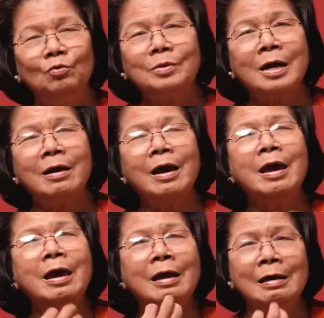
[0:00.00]
Chúng ta
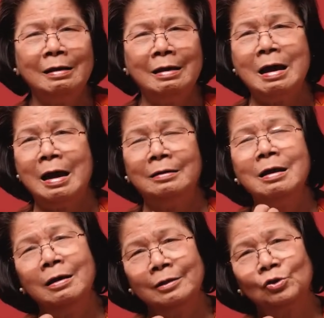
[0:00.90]
nghe là
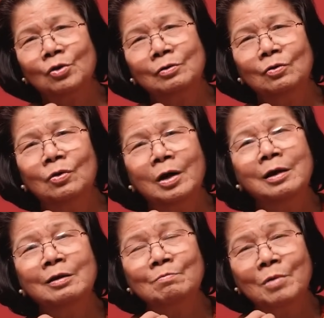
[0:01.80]
đề xuất của
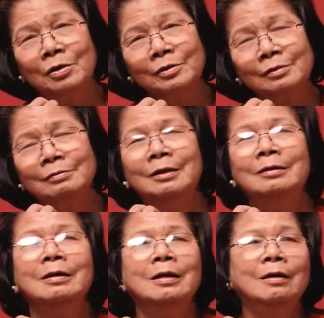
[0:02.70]
Elon Musk
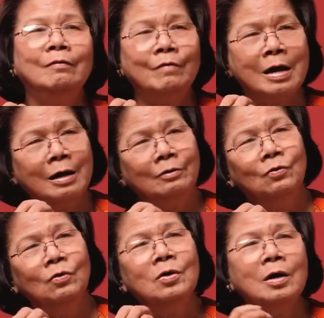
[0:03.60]
và
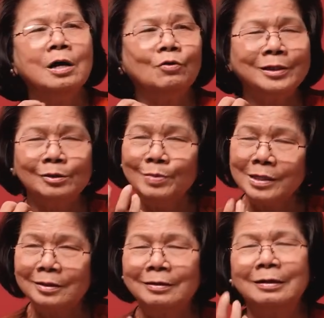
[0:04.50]
của Eric Smith